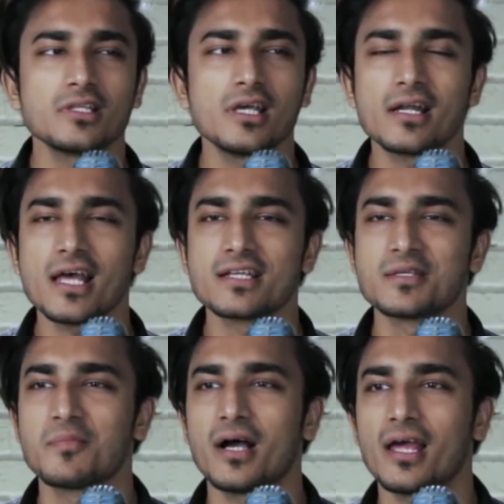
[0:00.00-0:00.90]
का अटैक
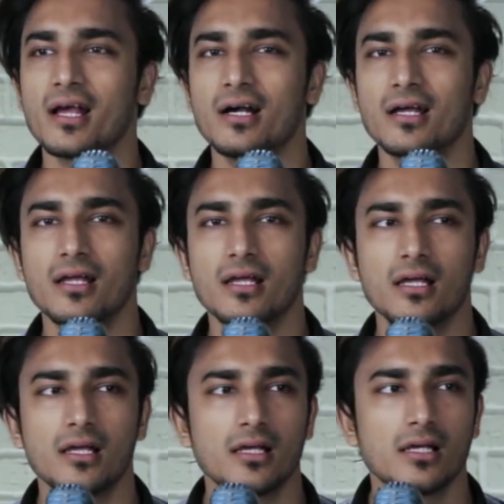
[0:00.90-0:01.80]
चिपकाएगा
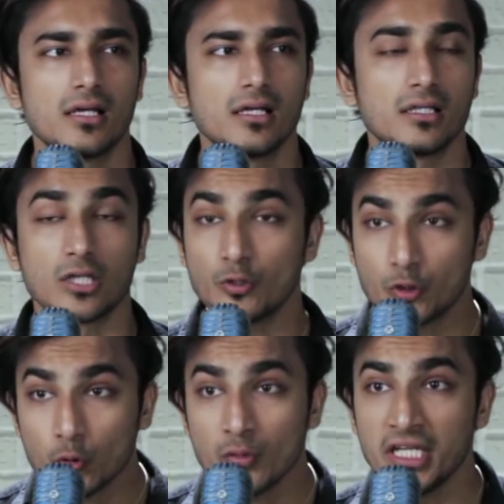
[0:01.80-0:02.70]
नाउ
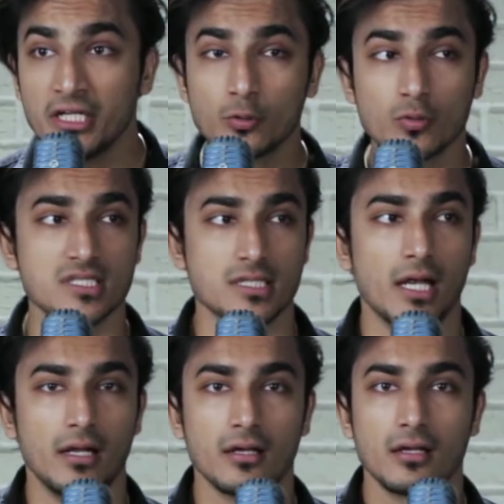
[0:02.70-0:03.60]
यू नीड टू
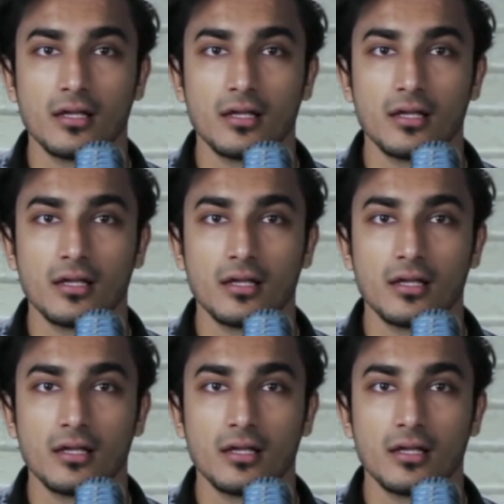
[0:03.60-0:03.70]
डिसाइड